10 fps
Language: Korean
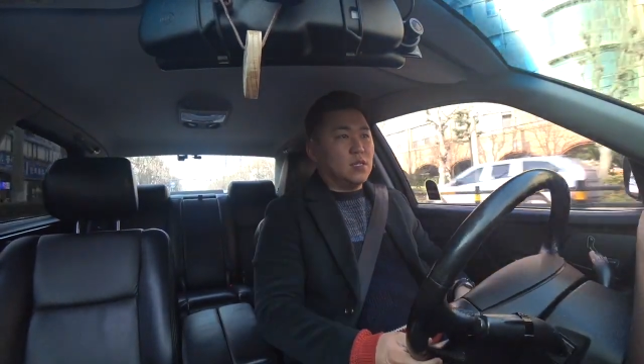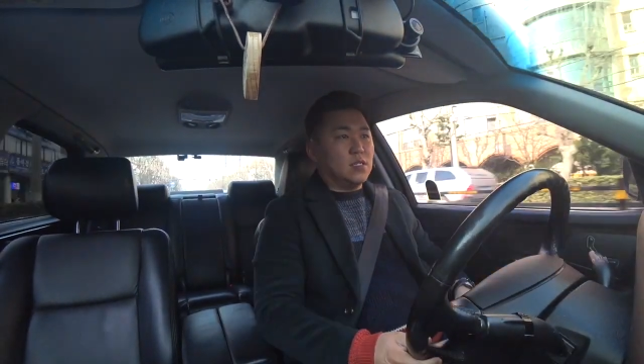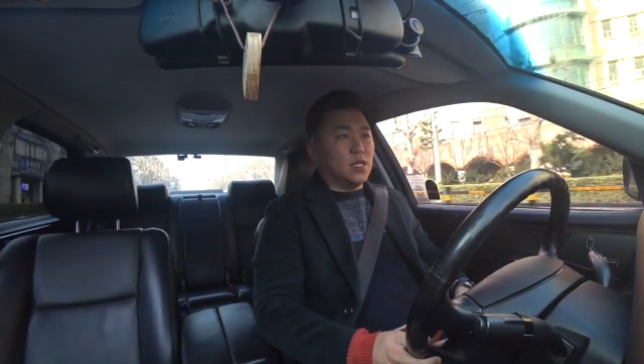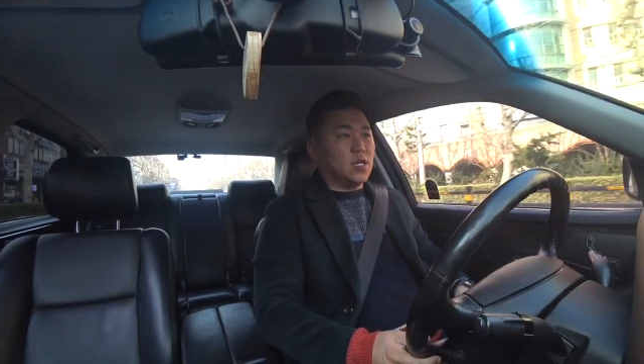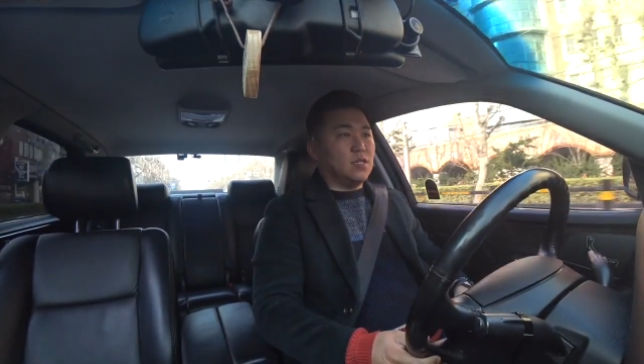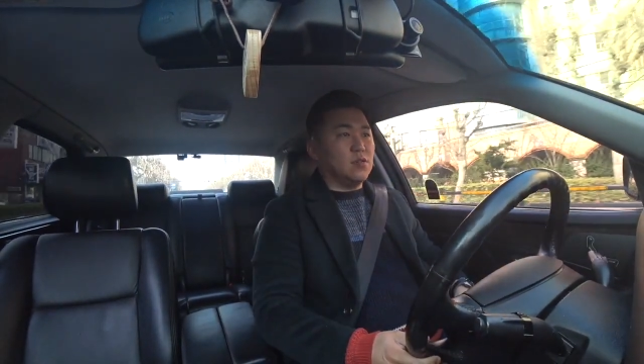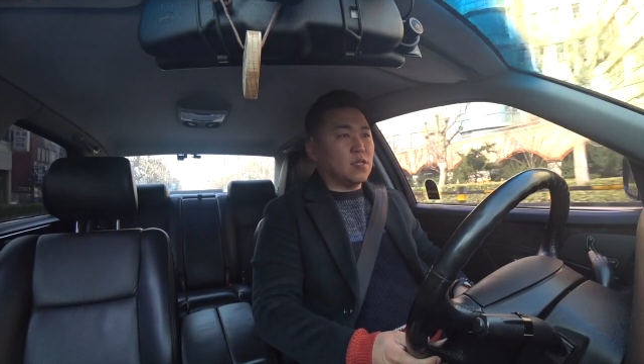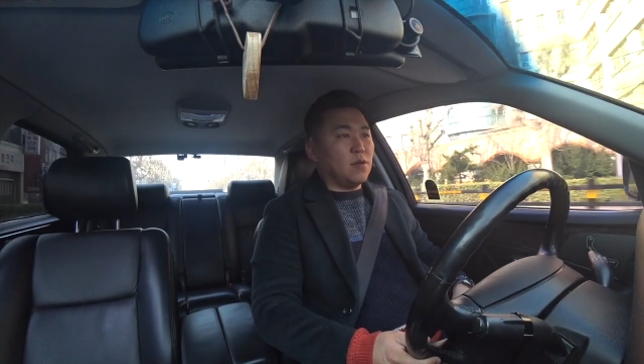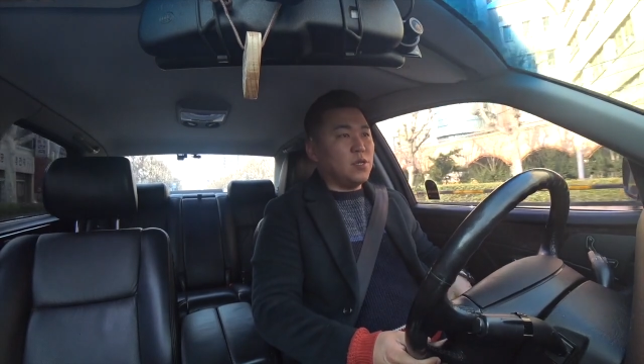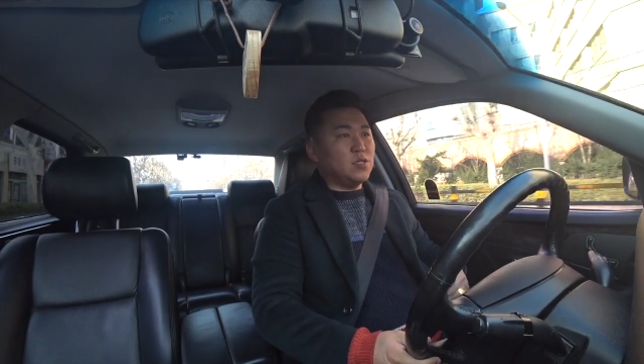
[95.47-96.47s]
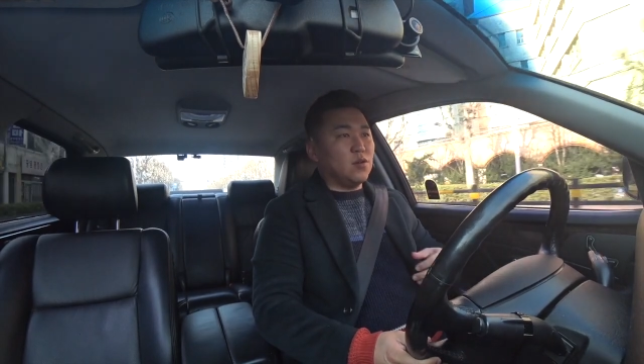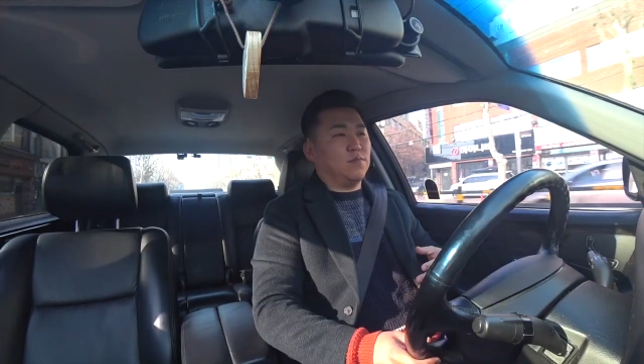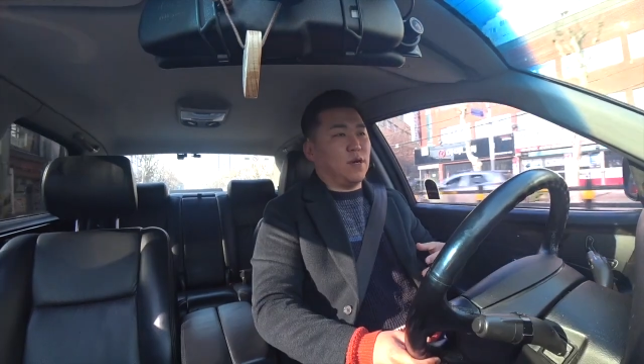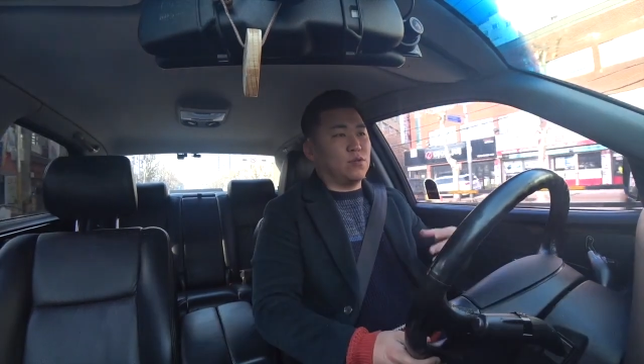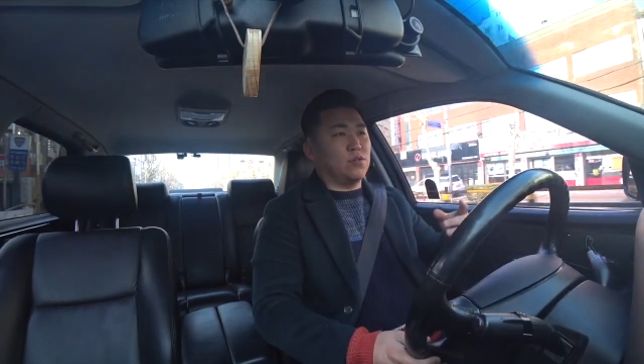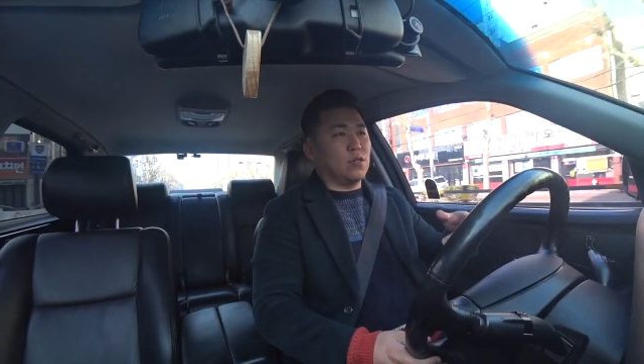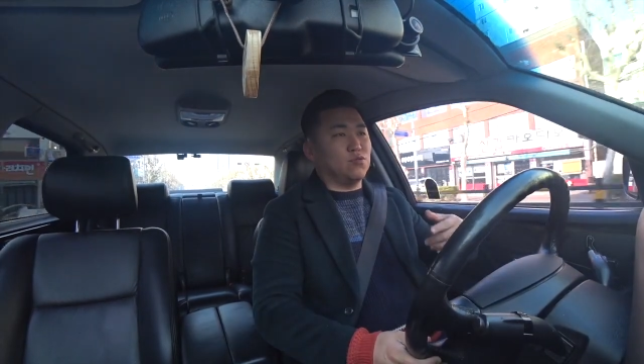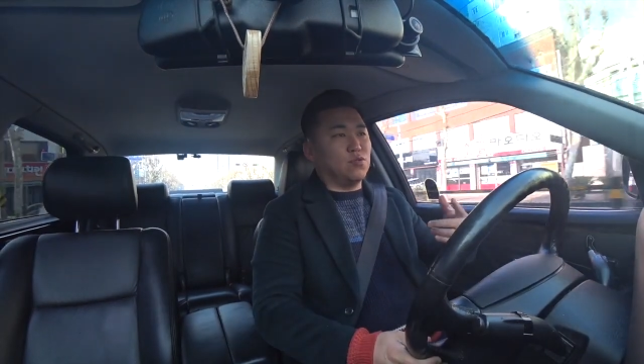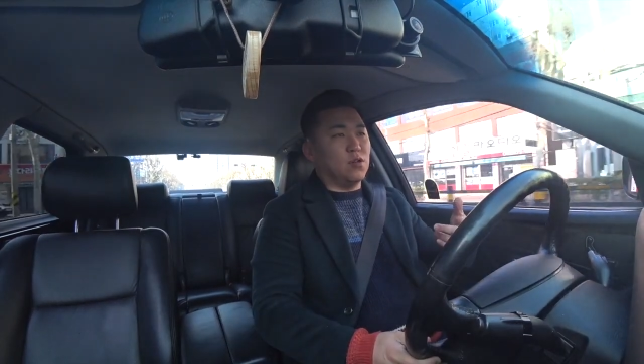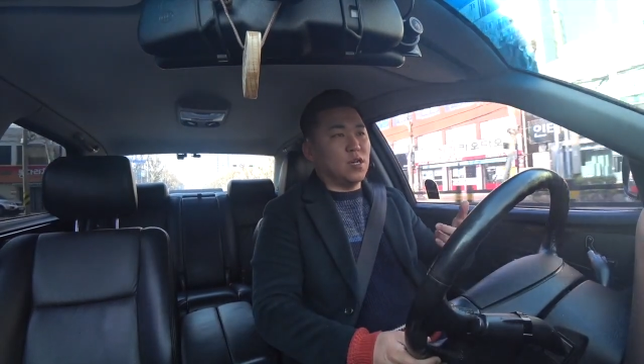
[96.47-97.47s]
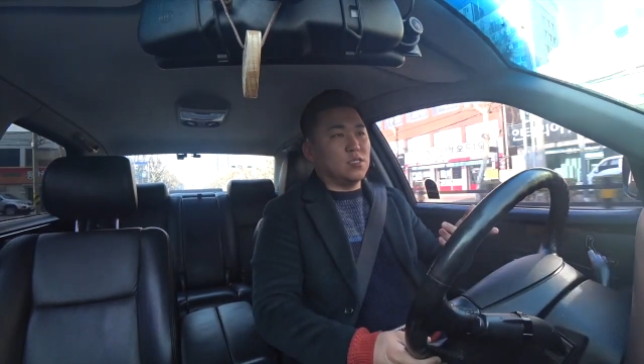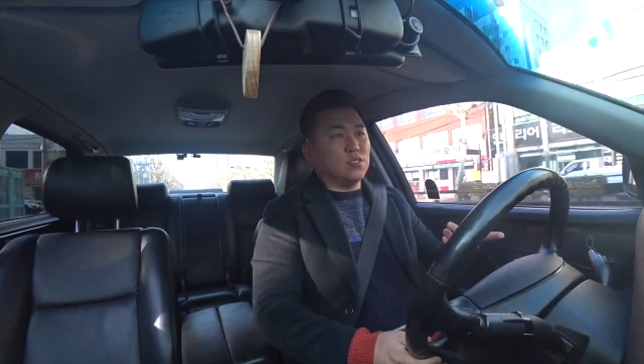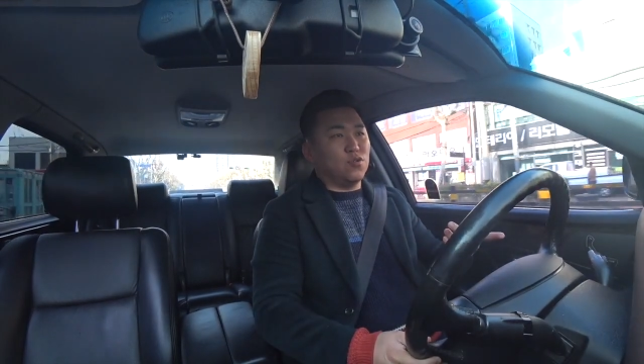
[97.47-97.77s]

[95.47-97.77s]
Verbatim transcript: 제가 이걸 타면서 바퀴가 굴러가는